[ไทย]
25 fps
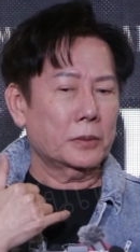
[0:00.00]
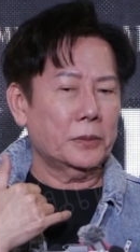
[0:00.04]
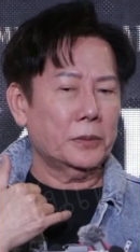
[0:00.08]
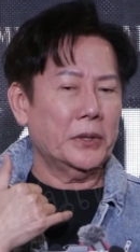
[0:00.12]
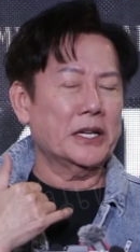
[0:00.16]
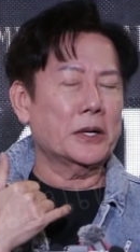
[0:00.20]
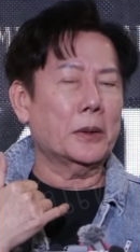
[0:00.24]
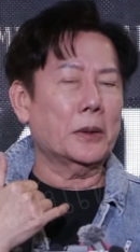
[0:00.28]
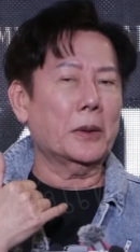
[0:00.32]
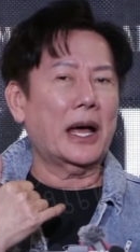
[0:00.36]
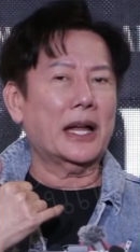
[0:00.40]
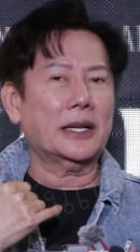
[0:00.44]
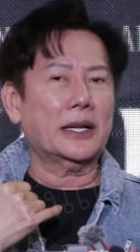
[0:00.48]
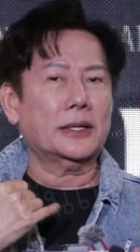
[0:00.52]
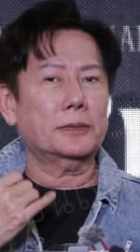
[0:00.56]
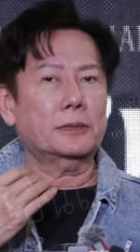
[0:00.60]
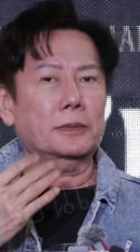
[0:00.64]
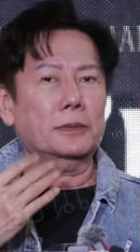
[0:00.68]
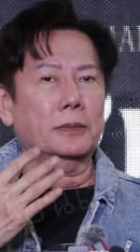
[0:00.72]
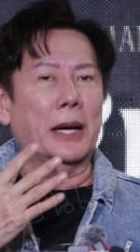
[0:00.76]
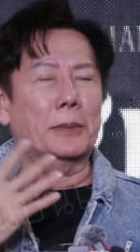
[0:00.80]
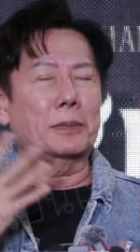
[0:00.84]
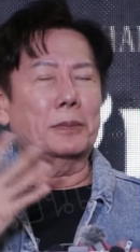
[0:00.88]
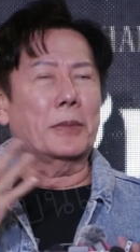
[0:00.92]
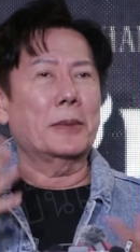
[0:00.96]
พี่นวัด
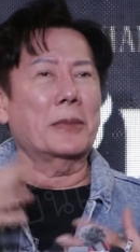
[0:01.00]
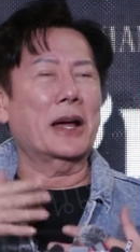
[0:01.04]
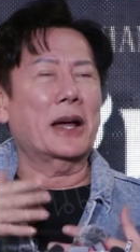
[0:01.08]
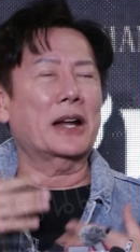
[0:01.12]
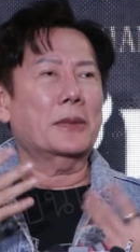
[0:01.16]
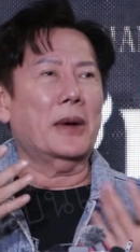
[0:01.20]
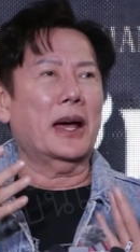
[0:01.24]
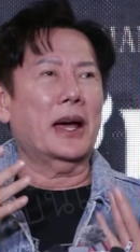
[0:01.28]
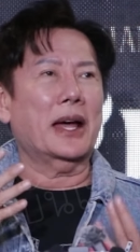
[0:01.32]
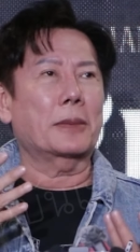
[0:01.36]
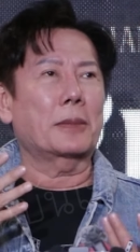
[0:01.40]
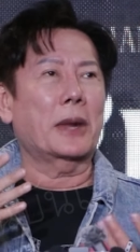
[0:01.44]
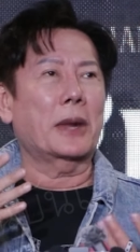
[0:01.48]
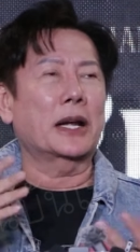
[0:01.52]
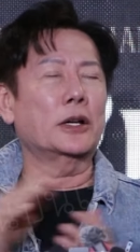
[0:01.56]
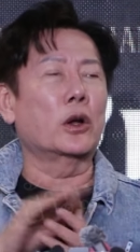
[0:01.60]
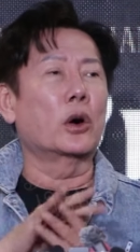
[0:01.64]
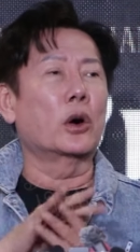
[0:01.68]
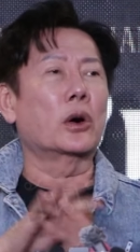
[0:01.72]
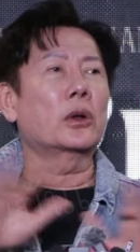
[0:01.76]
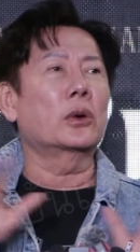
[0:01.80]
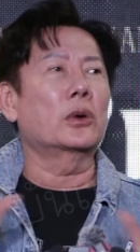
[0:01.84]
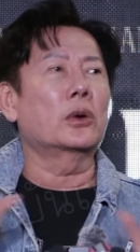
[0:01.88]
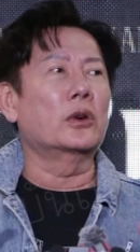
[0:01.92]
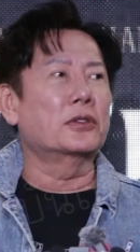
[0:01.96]
แบบประมาณว่ามันโน
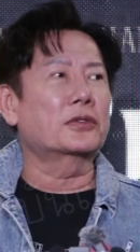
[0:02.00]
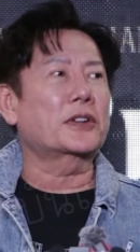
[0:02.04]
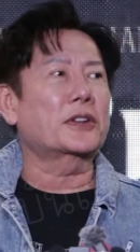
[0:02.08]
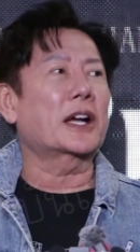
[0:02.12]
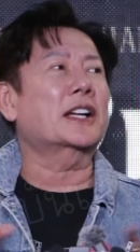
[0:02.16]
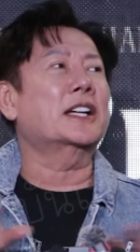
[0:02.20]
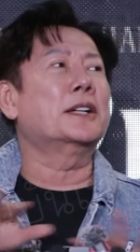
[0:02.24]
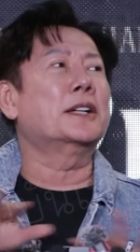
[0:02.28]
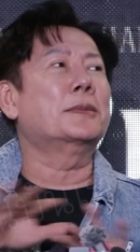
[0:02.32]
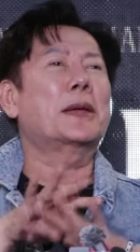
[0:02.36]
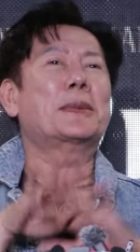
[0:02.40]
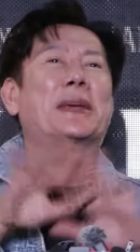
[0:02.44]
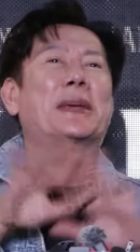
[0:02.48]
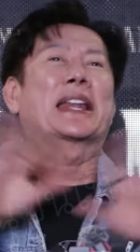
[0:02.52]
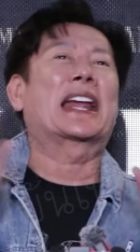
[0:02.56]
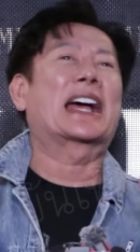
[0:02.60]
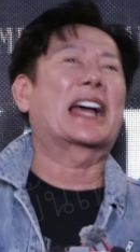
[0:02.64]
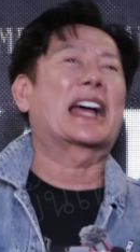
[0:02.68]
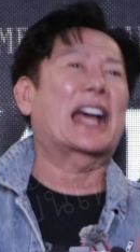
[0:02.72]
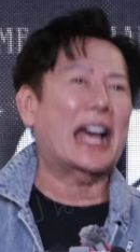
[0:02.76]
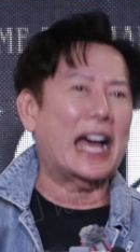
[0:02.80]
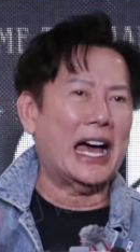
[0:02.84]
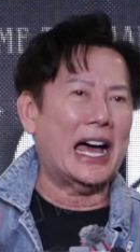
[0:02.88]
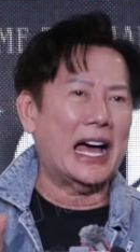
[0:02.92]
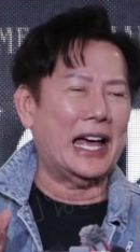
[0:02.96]
รูฟก็คือไม่มีหลั
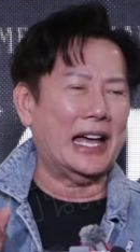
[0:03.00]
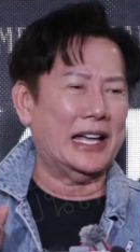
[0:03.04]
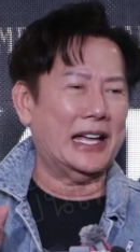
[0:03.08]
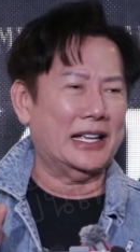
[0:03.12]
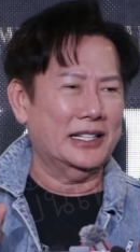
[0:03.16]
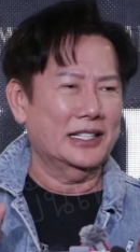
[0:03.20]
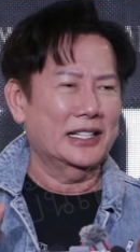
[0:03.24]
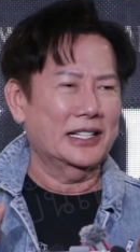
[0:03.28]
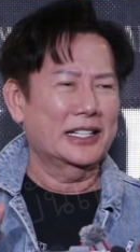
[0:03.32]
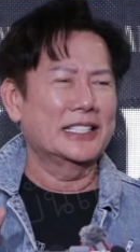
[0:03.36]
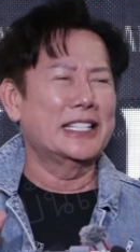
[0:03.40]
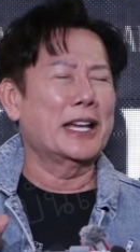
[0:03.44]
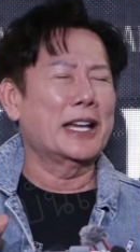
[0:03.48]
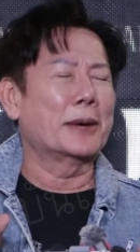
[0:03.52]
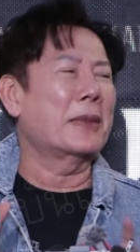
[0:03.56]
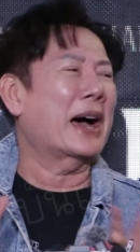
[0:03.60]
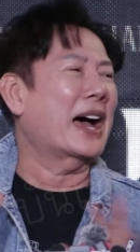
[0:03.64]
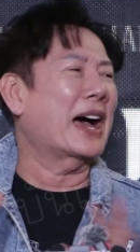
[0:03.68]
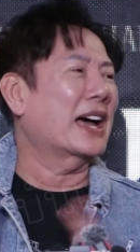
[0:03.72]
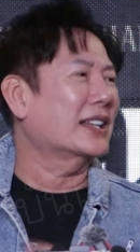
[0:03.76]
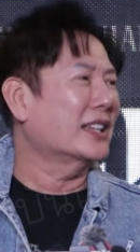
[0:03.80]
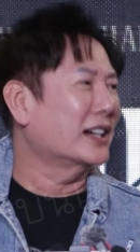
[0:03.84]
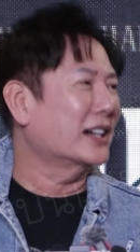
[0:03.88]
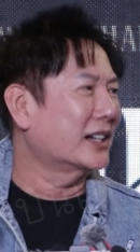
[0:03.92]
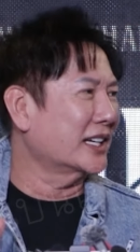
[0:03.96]
งคาอย่า
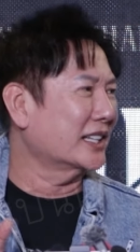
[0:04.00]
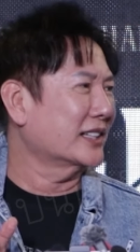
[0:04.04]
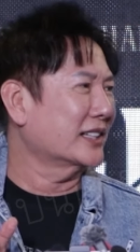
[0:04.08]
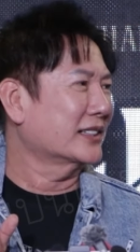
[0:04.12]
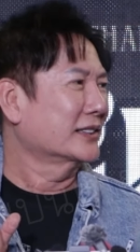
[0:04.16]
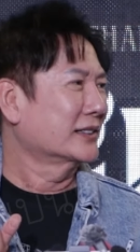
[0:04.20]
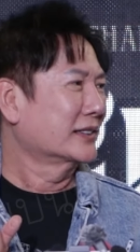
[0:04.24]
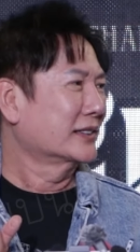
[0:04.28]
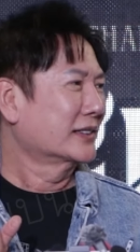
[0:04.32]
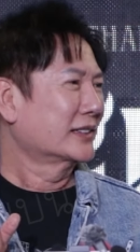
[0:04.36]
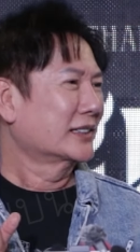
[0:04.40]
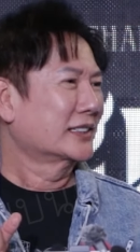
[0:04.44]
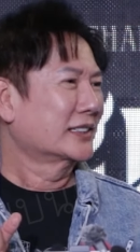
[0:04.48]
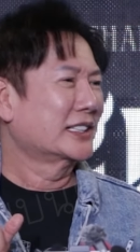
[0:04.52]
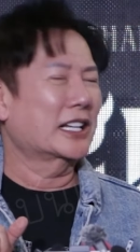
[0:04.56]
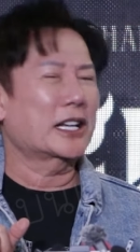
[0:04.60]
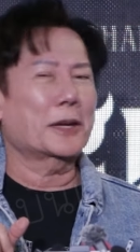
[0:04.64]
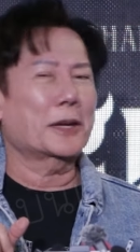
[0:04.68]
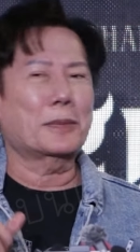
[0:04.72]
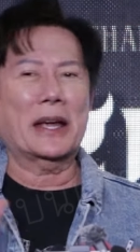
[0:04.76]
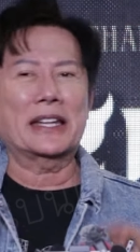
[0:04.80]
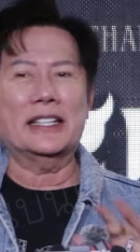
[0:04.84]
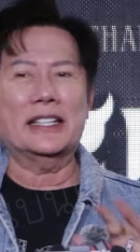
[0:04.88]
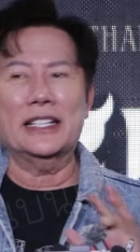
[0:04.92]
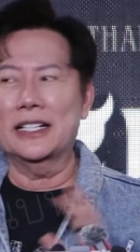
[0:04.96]
มาเลยเดี๋ยว
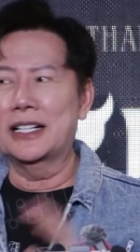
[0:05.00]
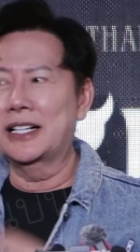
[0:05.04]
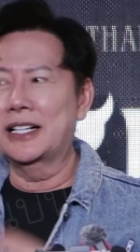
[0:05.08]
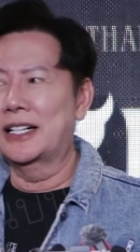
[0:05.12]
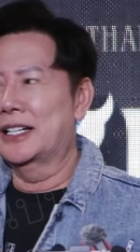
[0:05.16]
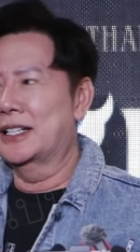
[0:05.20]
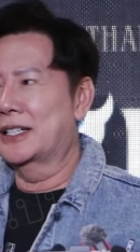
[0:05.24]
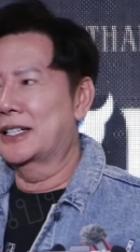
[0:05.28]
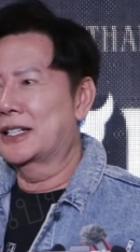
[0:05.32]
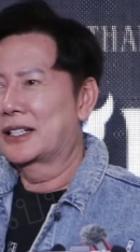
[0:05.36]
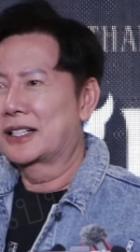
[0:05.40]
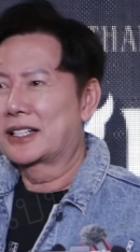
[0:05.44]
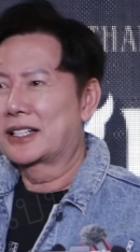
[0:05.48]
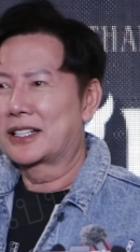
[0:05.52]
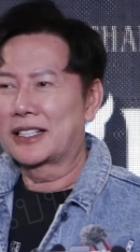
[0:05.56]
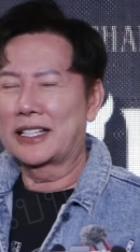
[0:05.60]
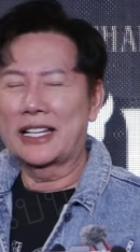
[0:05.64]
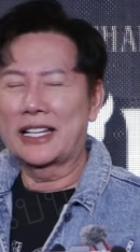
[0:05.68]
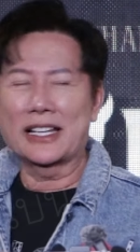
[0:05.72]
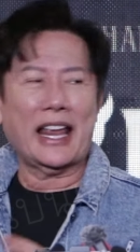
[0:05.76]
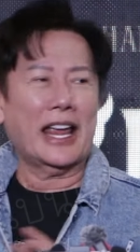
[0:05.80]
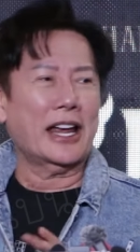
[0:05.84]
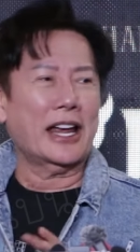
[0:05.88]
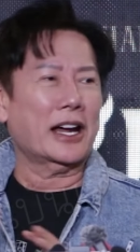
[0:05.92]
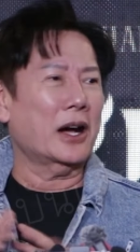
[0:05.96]
เราไปที่อื่น
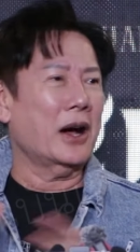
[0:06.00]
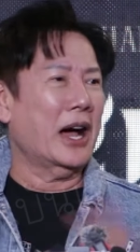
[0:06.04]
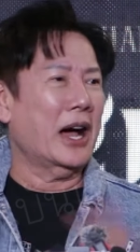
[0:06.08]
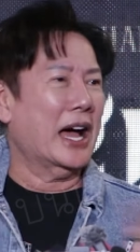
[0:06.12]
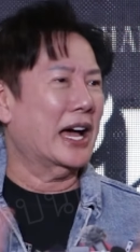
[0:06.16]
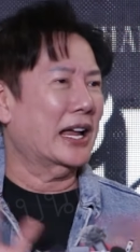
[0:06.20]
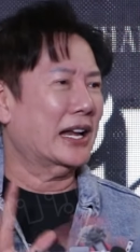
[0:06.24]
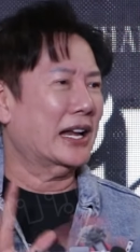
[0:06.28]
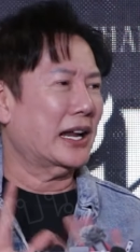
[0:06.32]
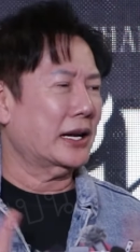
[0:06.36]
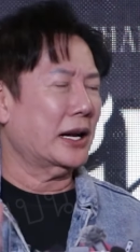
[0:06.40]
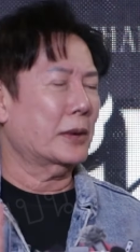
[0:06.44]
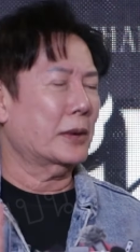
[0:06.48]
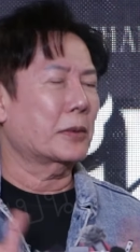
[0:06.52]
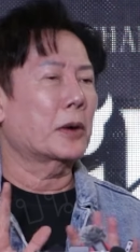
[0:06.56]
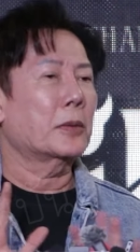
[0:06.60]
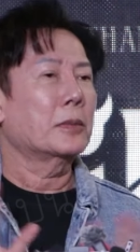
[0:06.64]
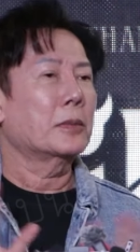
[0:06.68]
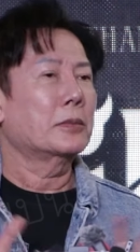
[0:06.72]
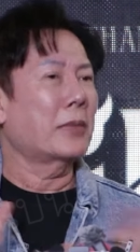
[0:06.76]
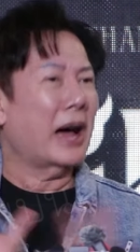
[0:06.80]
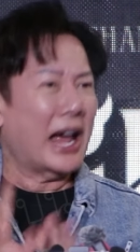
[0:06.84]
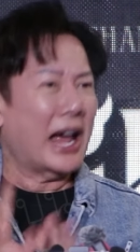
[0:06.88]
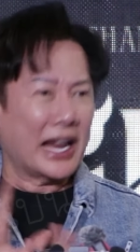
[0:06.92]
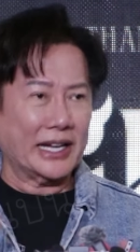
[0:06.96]
เดี๋ยวได้ก็หาแล้วนะบอก
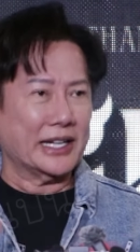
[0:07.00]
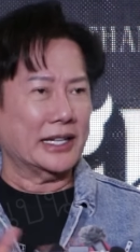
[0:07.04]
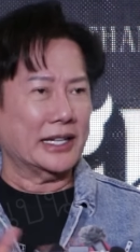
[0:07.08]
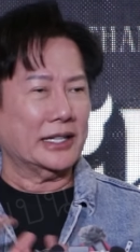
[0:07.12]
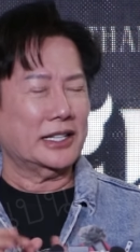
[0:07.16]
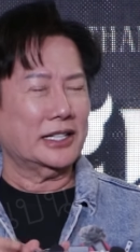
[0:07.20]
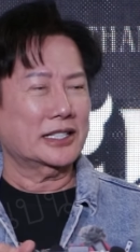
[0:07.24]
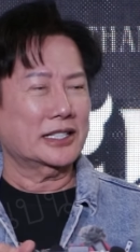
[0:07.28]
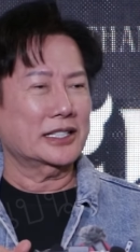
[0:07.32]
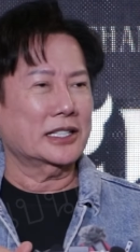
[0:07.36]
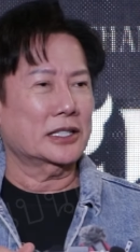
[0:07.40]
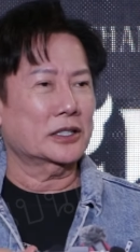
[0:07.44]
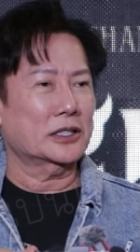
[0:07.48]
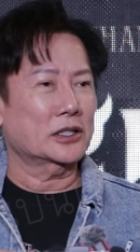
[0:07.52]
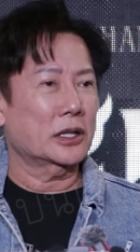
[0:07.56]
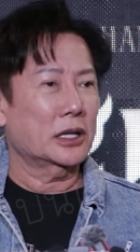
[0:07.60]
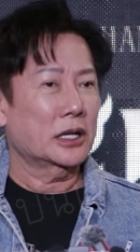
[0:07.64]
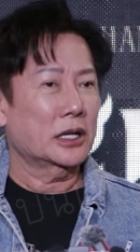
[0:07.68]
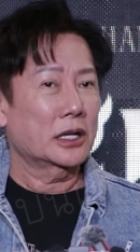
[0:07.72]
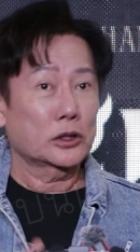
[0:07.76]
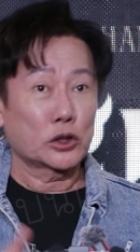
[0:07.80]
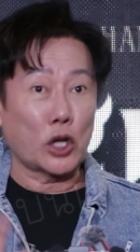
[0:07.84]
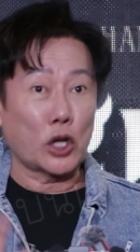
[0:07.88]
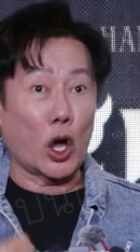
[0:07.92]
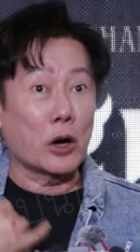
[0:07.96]
ไม่
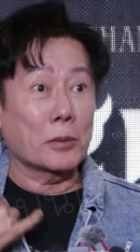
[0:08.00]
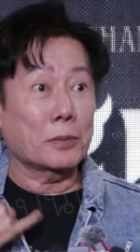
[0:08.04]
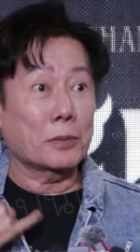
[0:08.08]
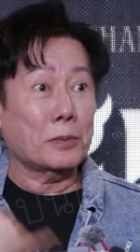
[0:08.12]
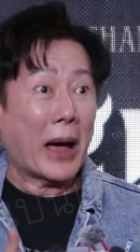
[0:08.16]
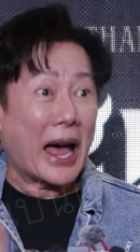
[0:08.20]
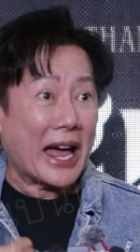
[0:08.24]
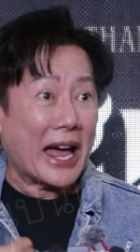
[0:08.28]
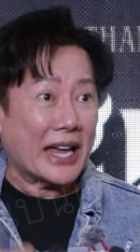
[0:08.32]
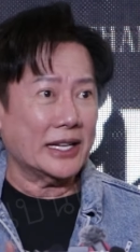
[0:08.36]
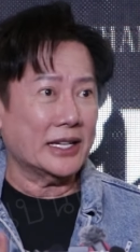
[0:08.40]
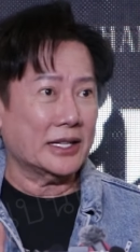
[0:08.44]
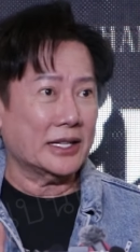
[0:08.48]
ต้องไป